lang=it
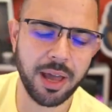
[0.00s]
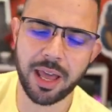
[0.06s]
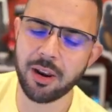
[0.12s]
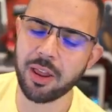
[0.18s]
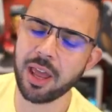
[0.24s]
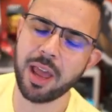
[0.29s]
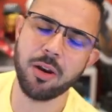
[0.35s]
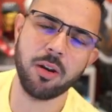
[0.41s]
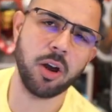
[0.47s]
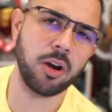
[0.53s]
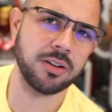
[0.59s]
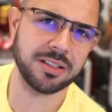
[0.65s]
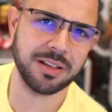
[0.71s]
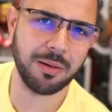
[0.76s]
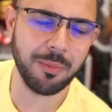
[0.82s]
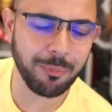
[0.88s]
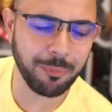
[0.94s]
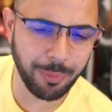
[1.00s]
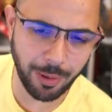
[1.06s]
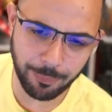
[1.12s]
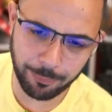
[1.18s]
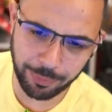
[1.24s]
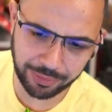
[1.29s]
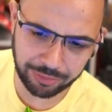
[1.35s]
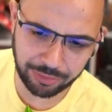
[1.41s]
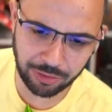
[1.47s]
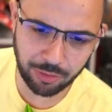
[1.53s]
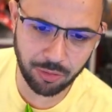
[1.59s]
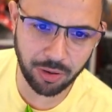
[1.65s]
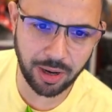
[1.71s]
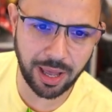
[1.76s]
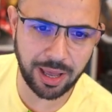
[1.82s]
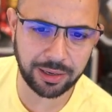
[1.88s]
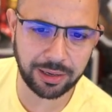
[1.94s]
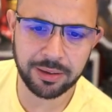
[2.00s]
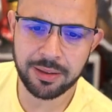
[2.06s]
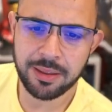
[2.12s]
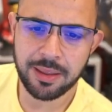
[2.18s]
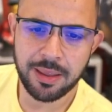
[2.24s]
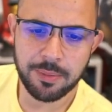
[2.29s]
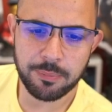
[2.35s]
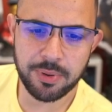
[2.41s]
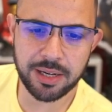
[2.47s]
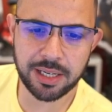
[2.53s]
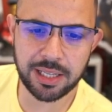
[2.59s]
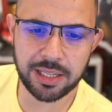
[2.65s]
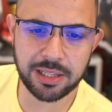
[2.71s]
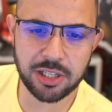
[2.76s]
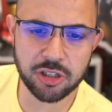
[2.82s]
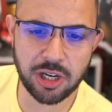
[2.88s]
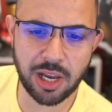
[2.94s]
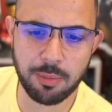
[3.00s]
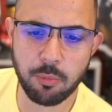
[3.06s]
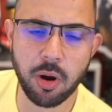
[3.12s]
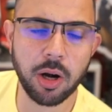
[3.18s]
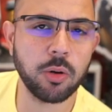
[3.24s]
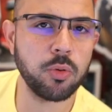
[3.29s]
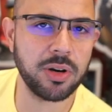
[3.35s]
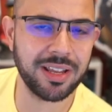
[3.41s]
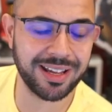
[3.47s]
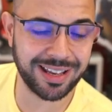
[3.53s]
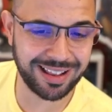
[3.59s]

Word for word: Allora è una cosa un po' particolare perché diciamo alcune